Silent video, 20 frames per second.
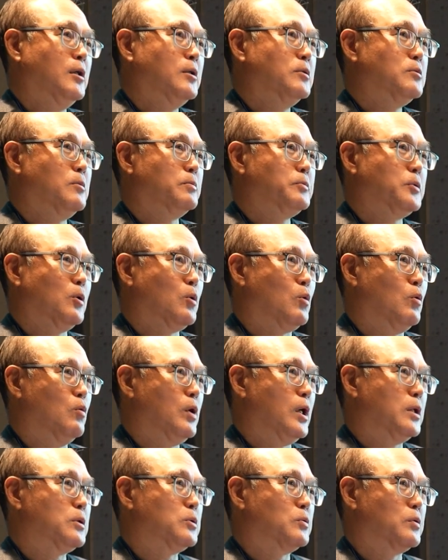소프트웨어
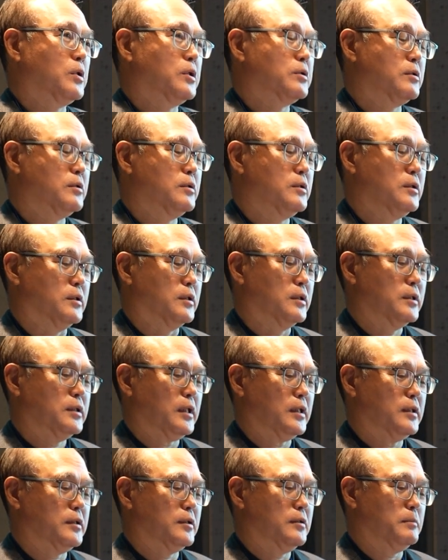공학 쪽에서는
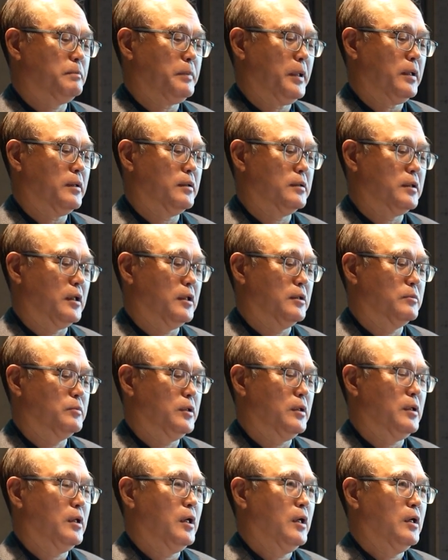사실은
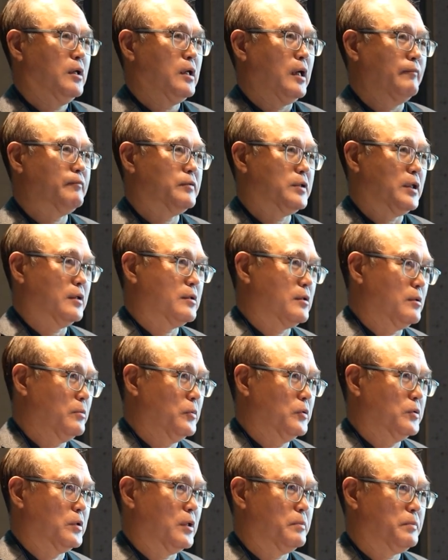패러다임을 라이프 사이클
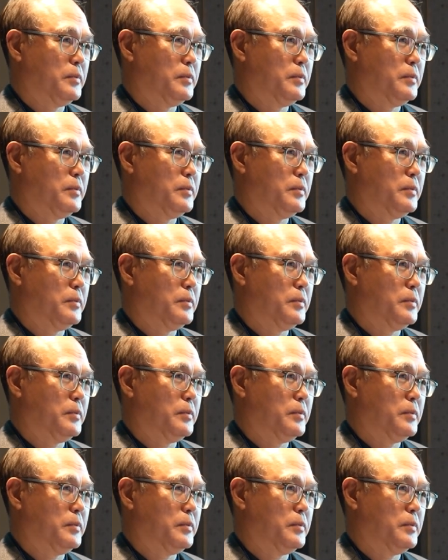모델,